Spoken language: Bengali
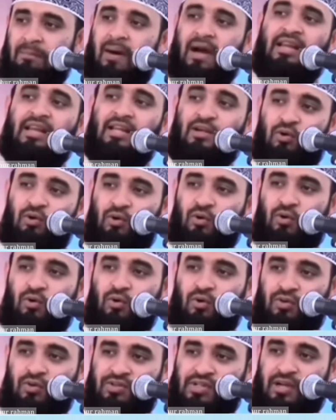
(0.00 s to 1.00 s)
পানিগুলো
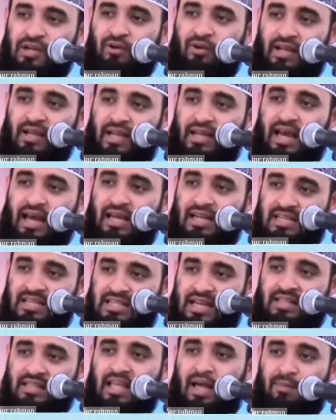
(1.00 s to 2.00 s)
যেগুলোকে
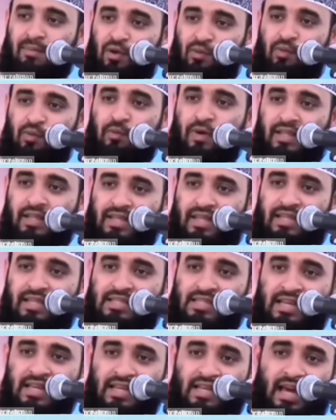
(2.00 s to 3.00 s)
কালির সাথে আমি উপমা
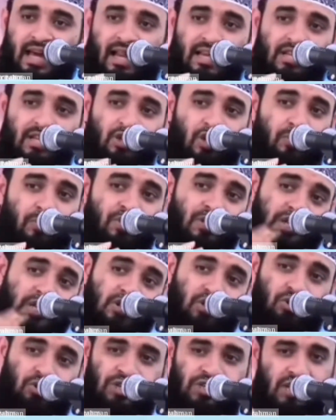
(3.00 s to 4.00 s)
দিয়েছি এই কালি সব
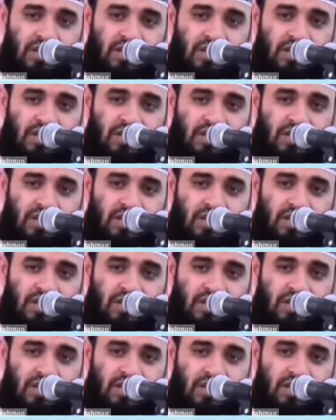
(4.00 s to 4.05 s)
শেষ হয়ে